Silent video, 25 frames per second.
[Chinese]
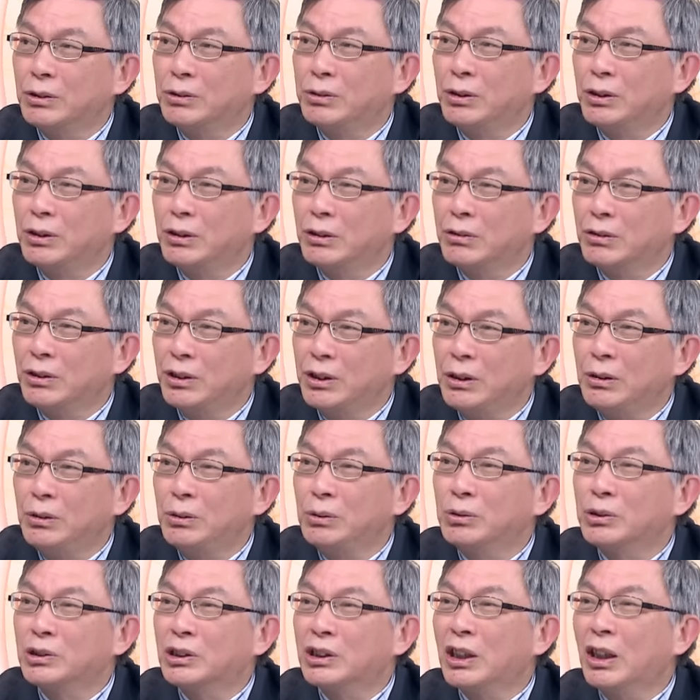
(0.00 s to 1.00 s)
是觉得说印
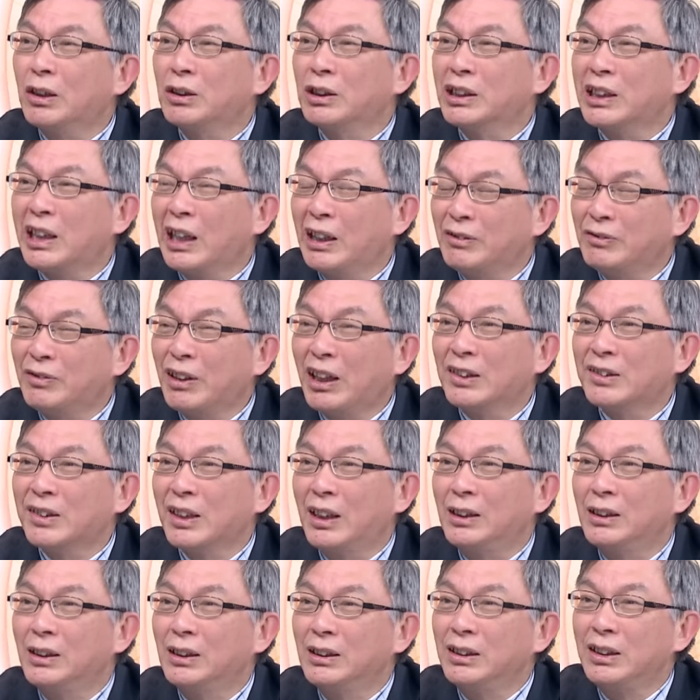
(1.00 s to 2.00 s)
度到了该发
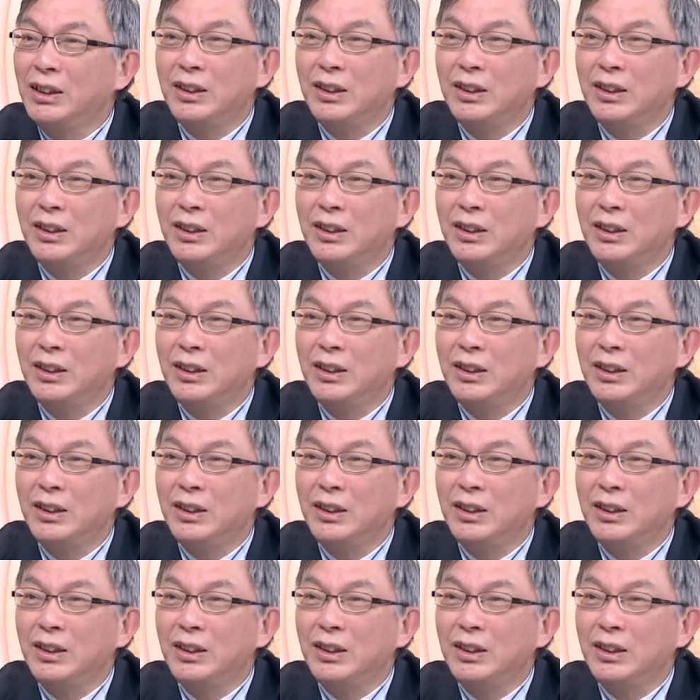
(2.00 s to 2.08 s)
展，